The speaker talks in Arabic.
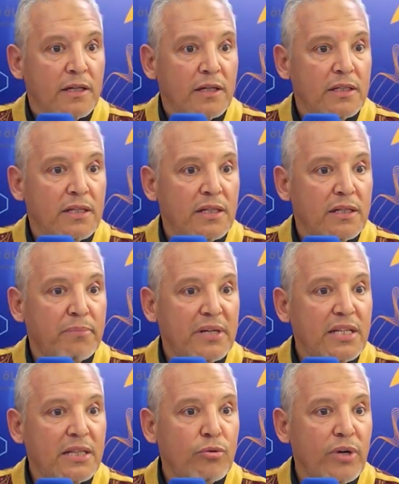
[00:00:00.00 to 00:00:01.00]

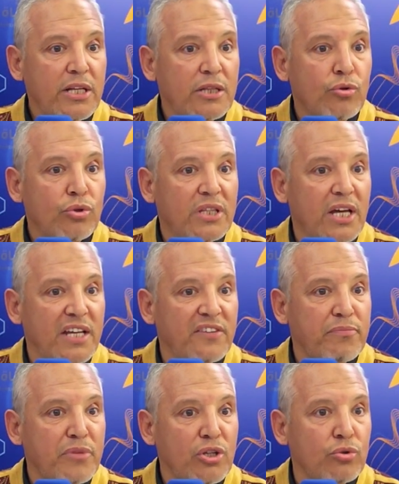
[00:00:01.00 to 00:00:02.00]
البلد الوحيد اللي كنت
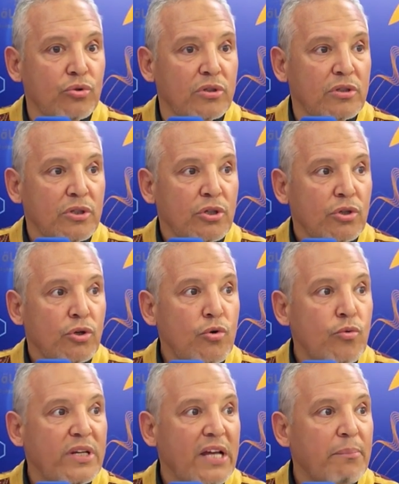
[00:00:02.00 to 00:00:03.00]
خايف منه
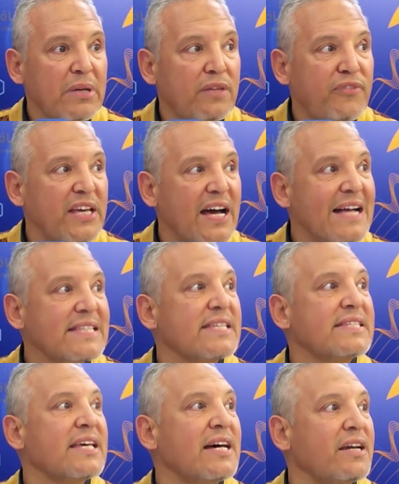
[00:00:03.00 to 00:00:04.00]
هو اللي عملت فيه احسن
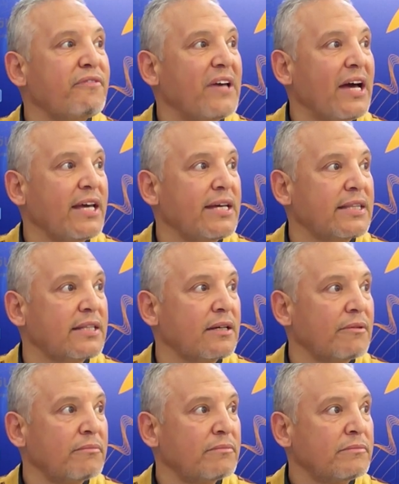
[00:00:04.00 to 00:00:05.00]
سهره حياتي
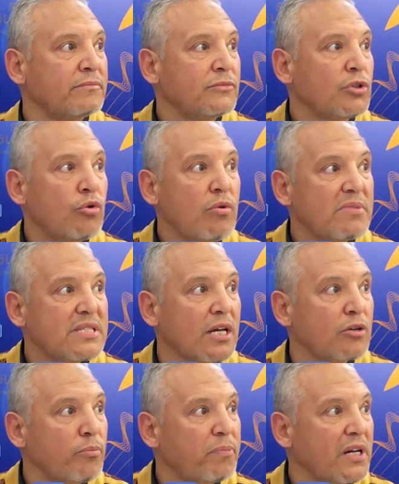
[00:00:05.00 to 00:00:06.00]
هو مصر
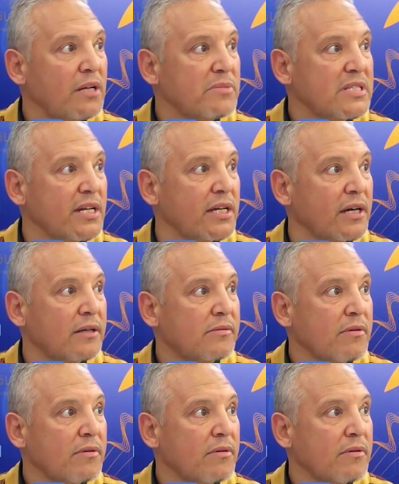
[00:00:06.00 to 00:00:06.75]
الاوبرا المصري الله